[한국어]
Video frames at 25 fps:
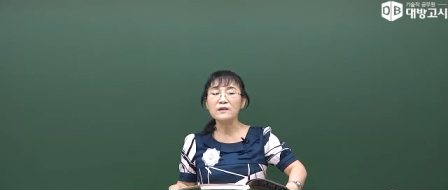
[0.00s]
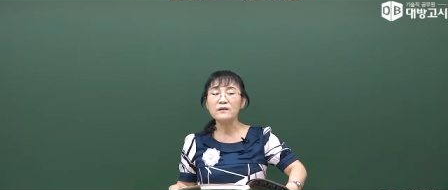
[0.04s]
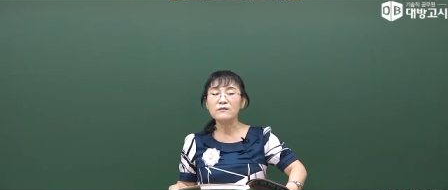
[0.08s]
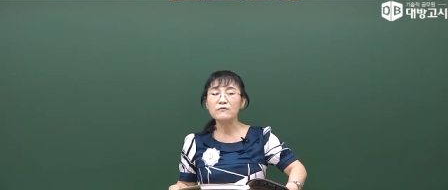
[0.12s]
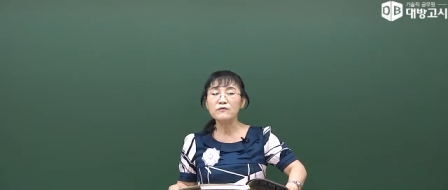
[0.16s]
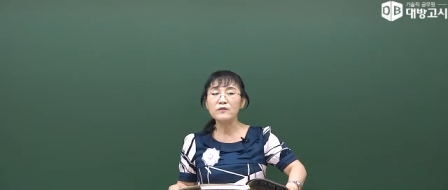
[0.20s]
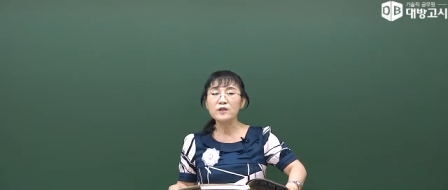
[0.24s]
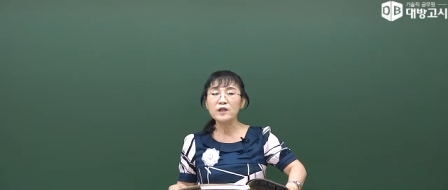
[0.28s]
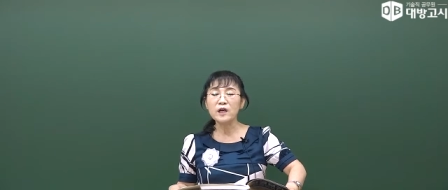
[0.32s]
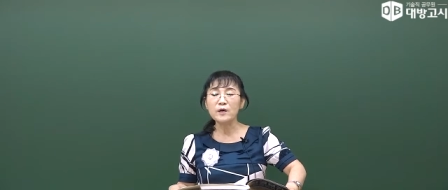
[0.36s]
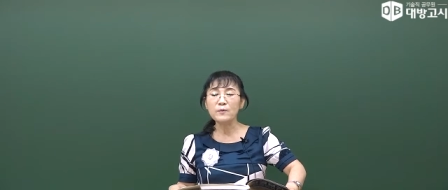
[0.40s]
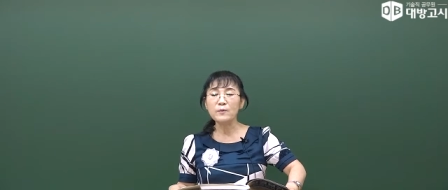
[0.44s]

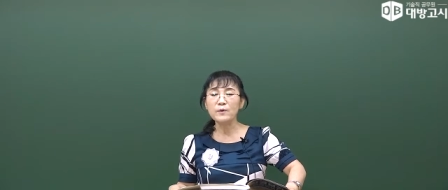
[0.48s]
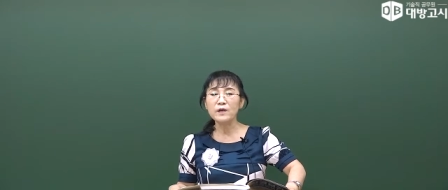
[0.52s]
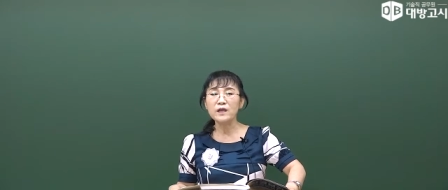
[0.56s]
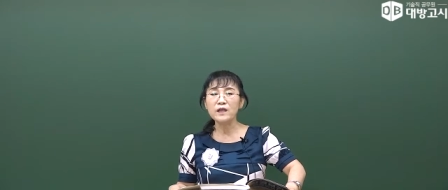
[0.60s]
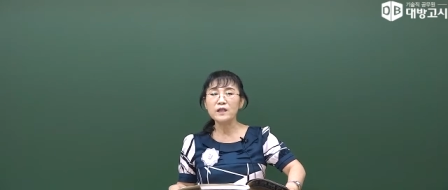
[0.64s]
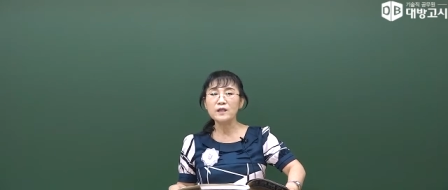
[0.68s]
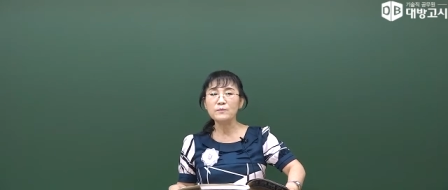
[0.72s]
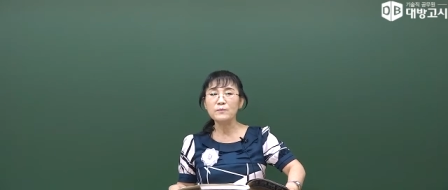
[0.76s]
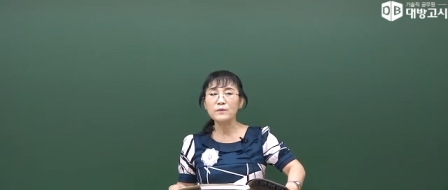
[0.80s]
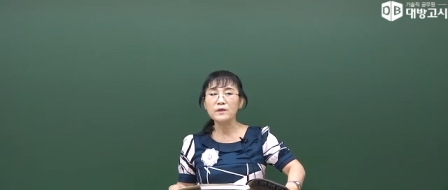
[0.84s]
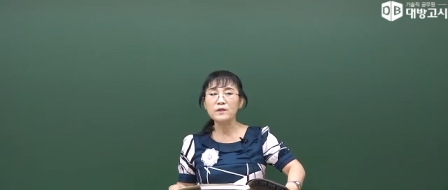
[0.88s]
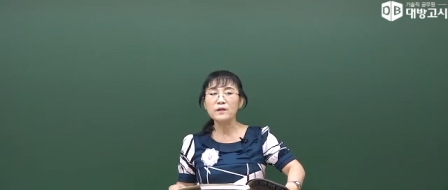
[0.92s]
우리가
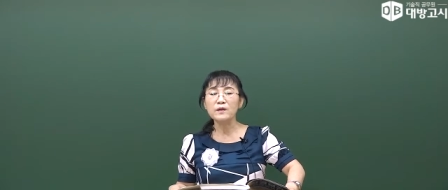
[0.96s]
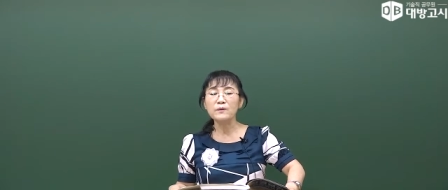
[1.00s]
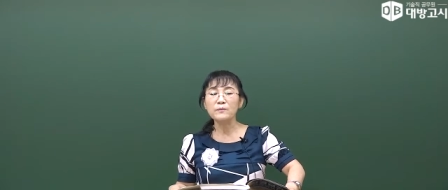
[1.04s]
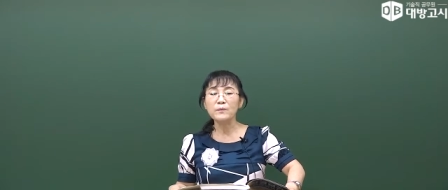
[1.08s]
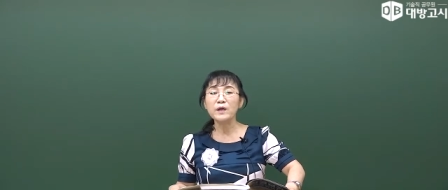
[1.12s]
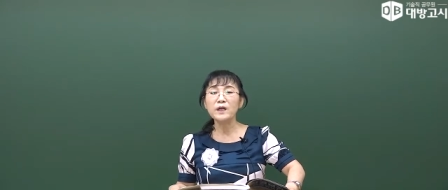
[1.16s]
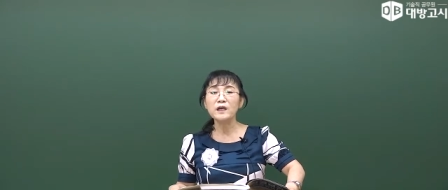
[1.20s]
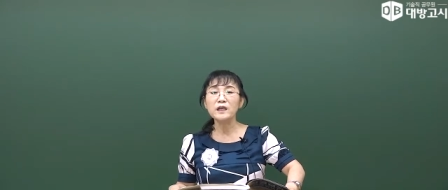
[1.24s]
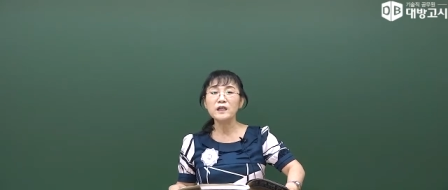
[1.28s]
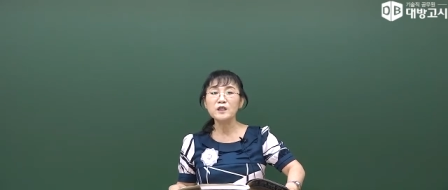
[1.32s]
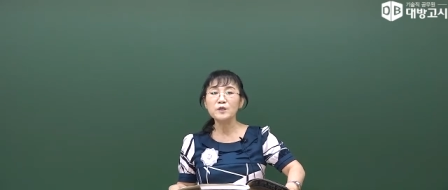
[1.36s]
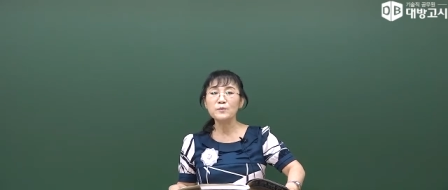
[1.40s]
보게 되면
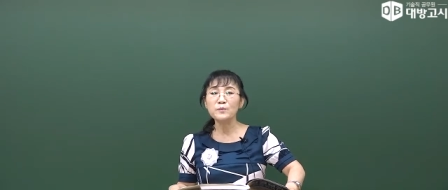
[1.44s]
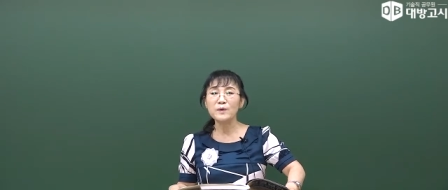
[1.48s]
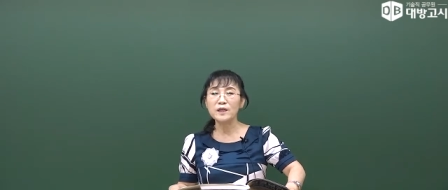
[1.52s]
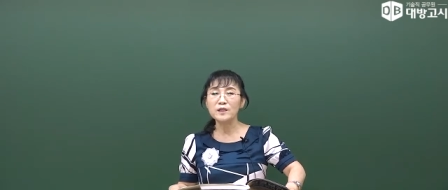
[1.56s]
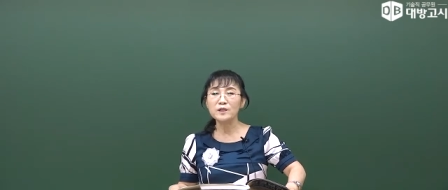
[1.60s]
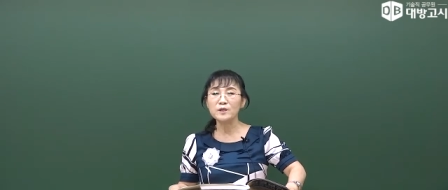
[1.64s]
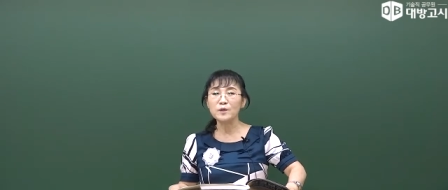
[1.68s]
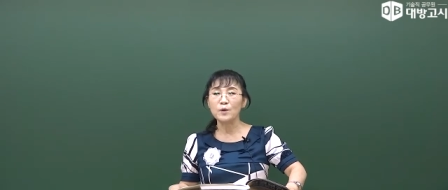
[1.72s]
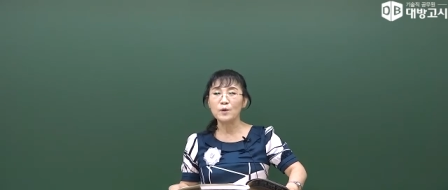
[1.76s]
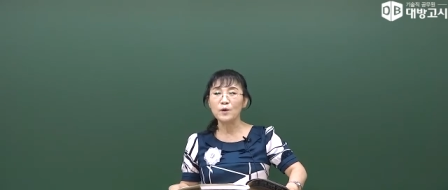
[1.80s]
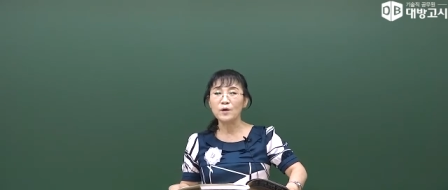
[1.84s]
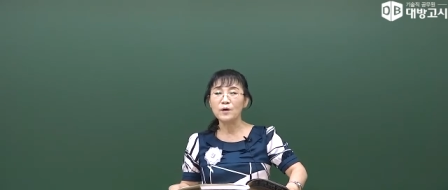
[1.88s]
베끼지
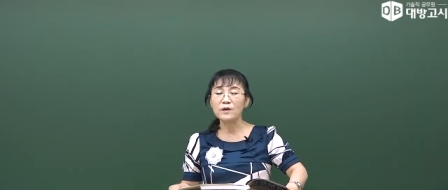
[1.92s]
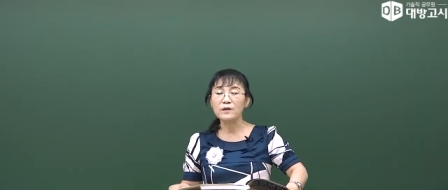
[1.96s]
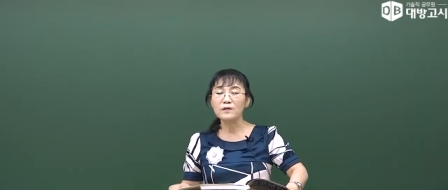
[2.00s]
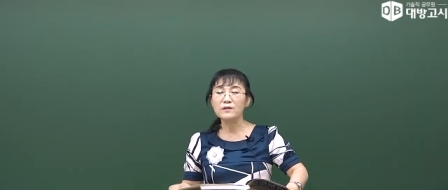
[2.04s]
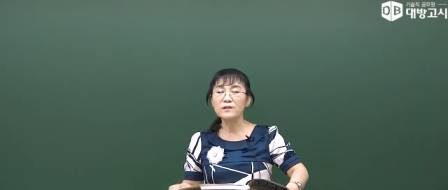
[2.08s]
마시오.